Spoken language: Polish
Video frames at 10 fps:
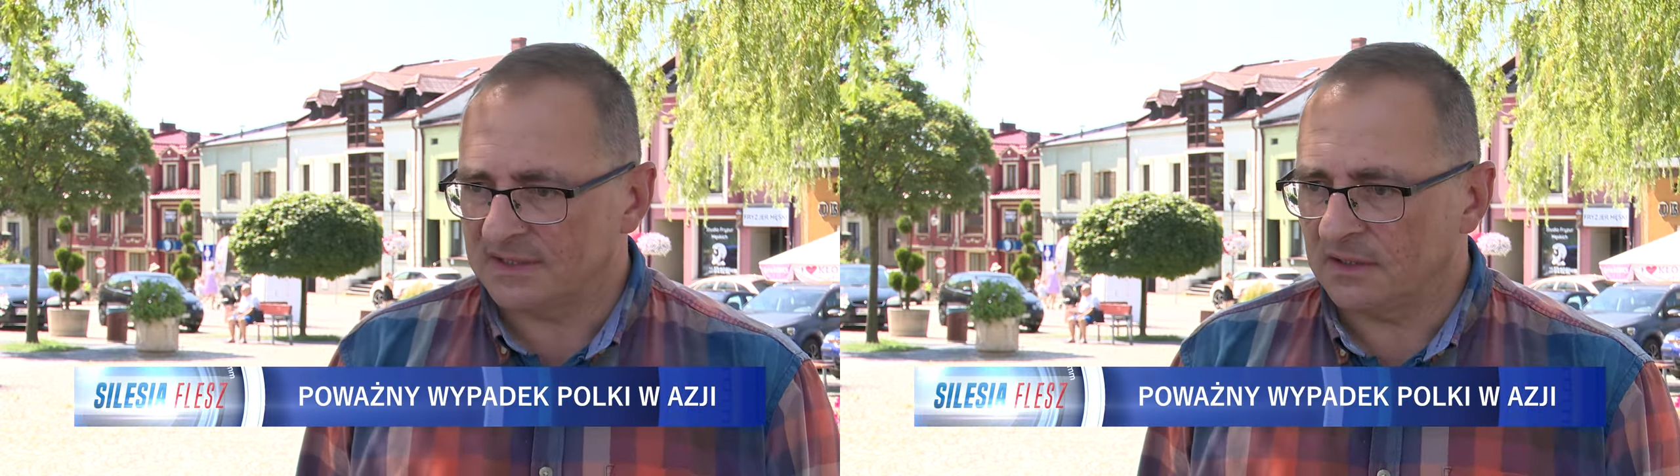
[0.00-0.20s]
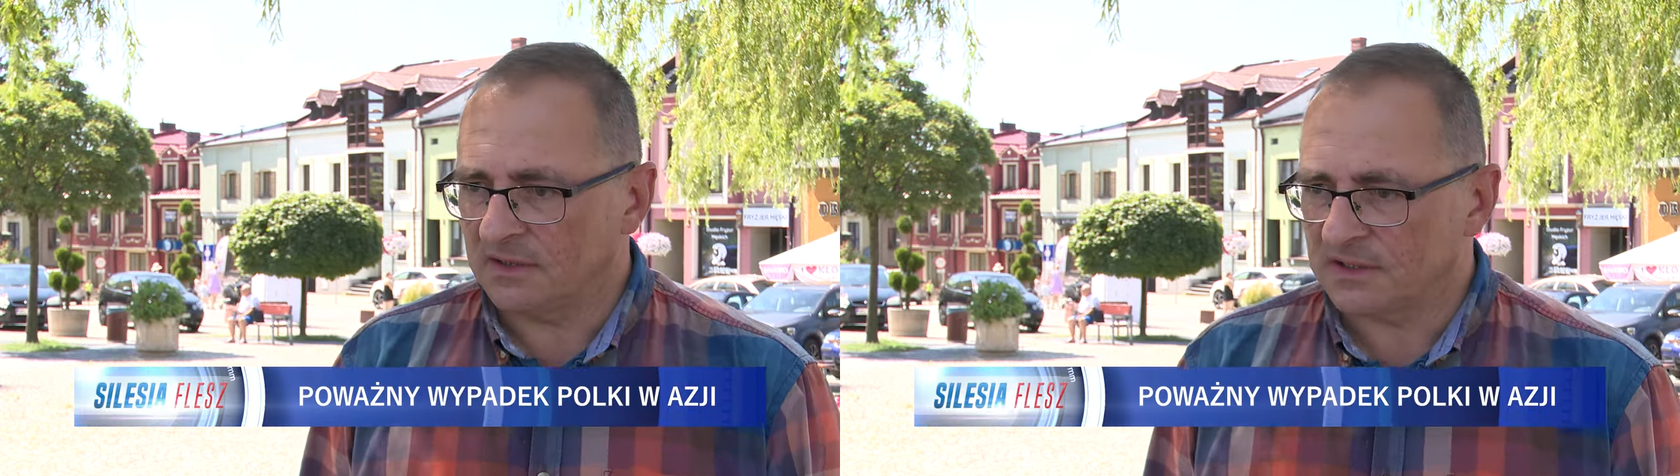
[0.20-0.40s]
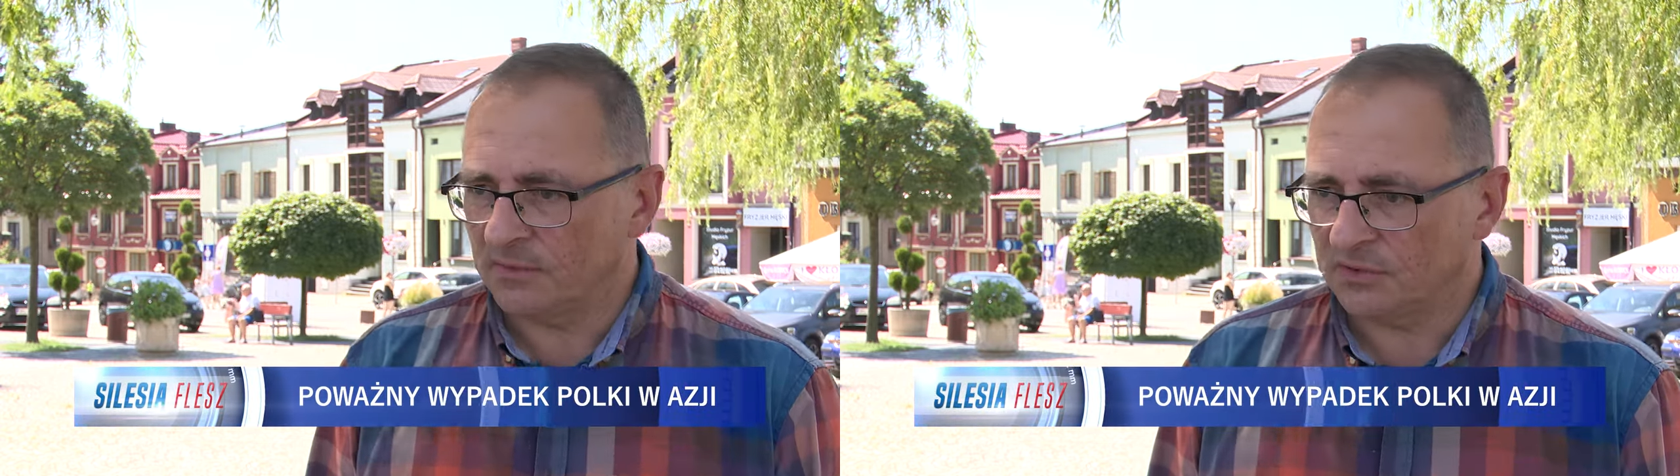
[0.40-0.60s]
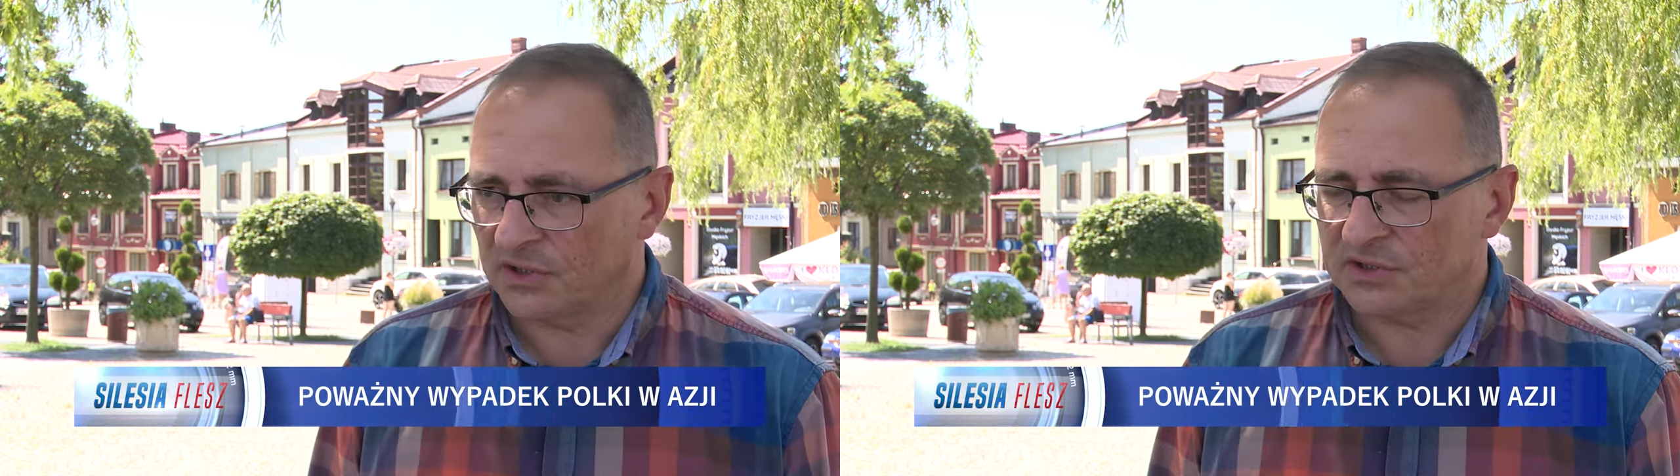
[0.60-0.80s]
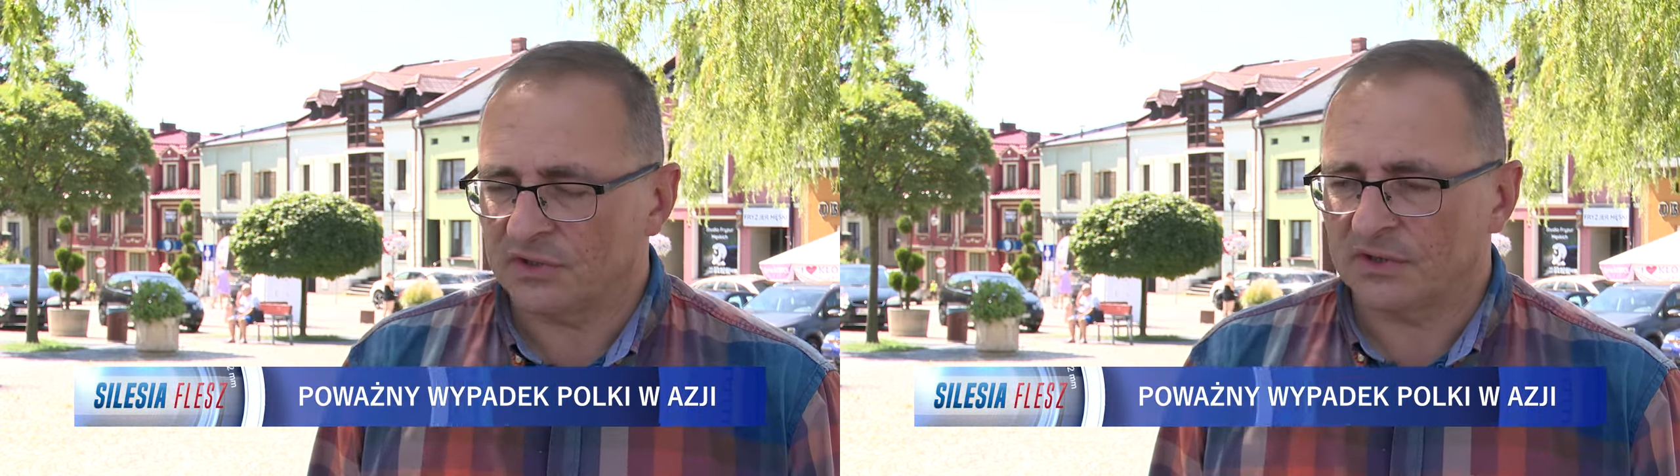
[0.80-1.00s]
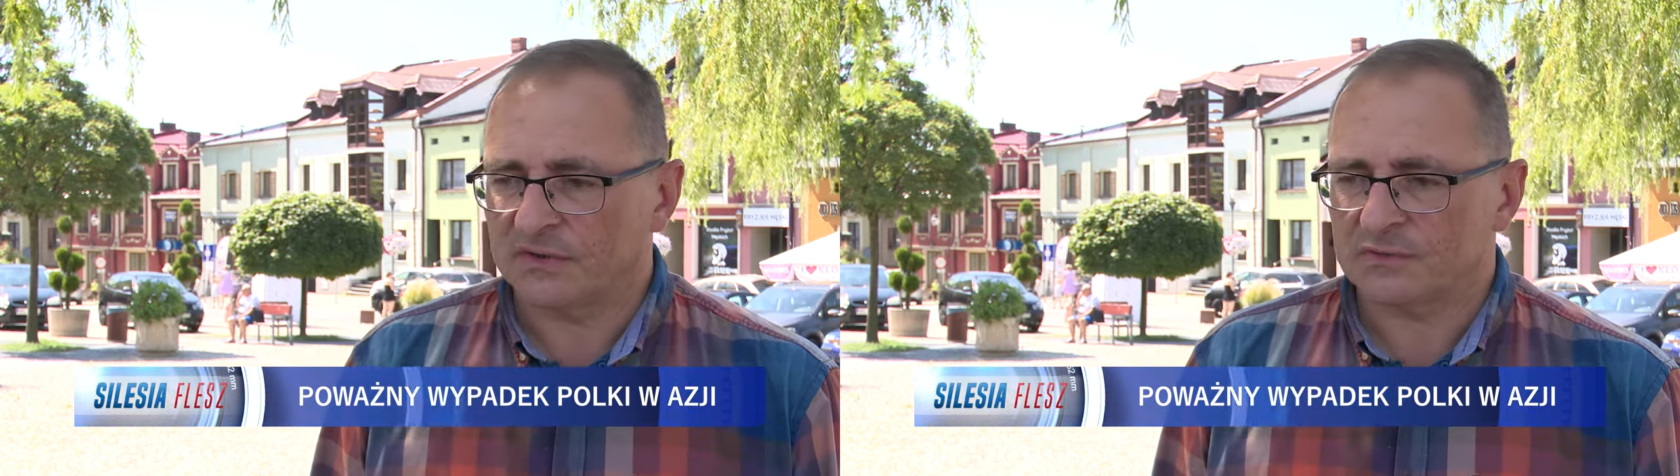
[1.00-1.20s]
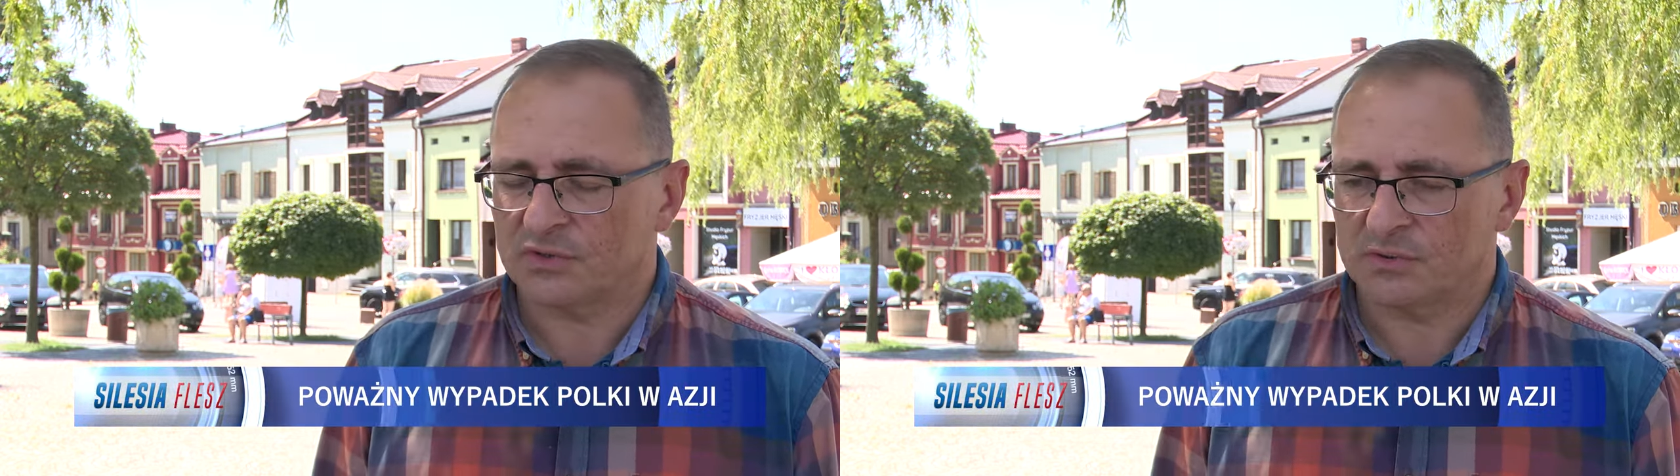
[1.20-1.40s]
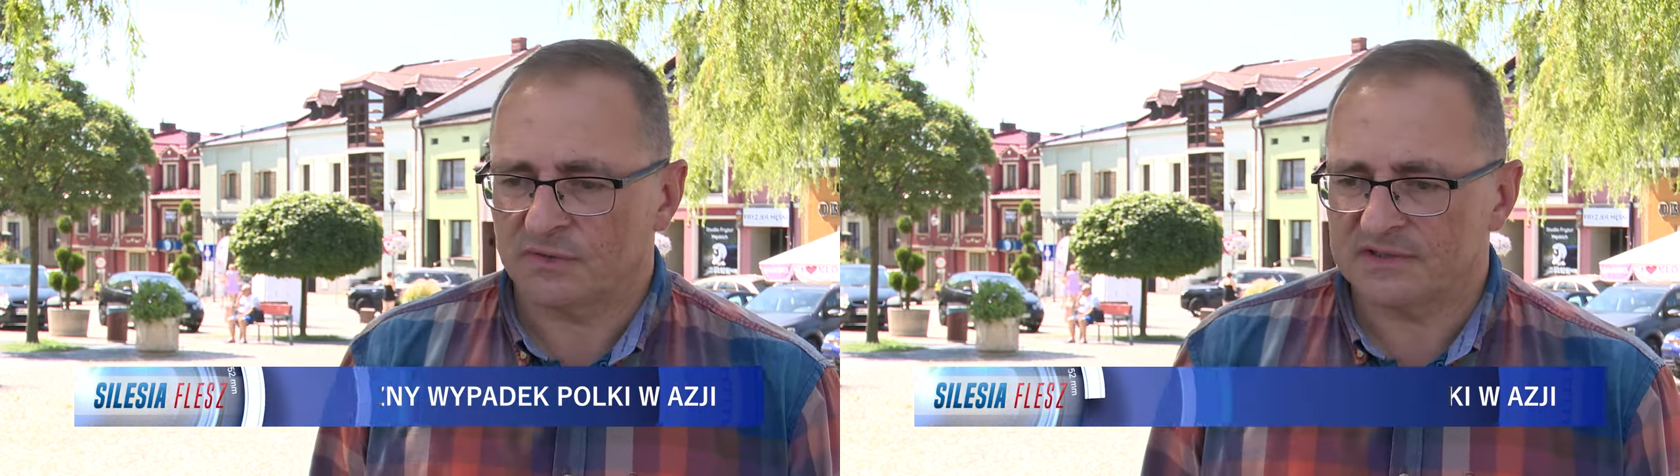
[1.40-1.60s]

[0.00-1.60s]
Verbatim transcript: inne osoby, które się do niego zgłosiły,